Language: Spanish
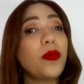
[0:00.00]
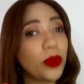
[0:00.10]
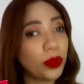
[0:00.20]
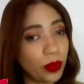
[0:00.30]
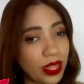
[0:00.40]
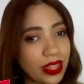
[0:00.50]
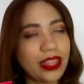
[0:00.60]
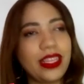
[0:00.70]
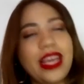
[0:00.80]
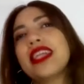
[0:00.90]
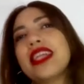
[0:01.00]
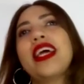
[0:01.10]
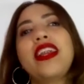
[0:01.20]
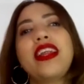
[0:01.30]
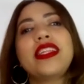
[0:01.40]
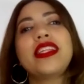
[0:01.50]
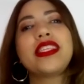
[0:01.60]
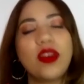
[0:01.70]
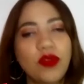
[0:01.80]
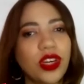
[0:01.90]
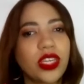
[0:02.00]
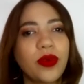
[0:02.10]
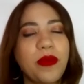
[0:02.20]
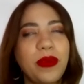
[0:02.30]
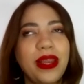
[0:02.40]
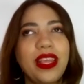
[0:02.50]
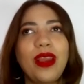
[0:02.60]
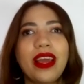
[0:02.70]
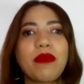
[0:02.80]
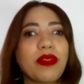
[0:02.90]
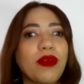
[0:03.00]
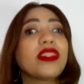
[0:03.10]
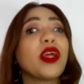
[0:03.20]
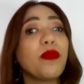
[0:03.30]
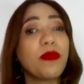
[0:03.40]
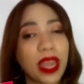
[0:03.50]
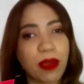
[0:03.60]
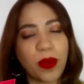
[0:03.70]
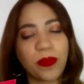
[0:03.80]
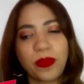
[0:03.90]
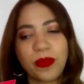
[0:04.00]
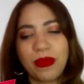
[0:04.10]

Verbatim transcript: la oportunidad de cantar en el soundtrack de una película que me dio hasta un premio